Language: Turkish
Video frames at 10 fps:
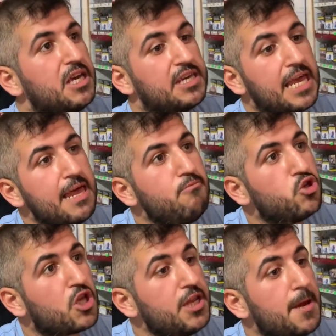Gelen
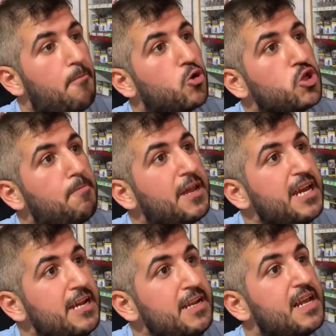müşteriye boza para
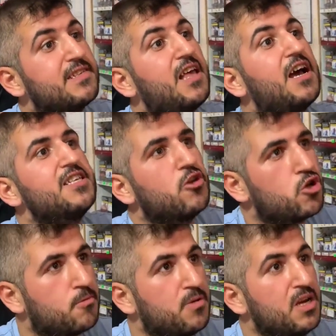yerine sakız
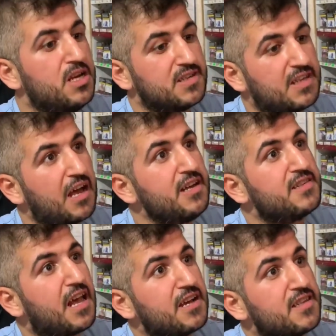veririm. Sakın
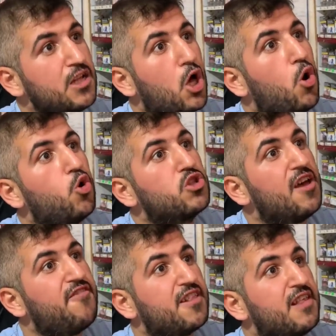sakızlar da
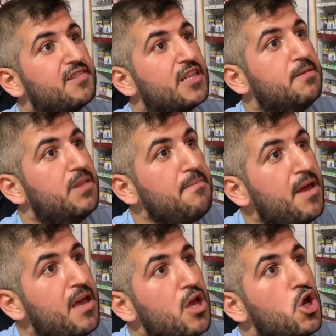hurda fiyatına satayım
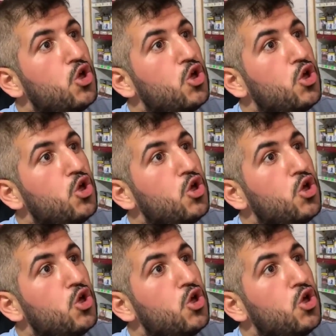deme.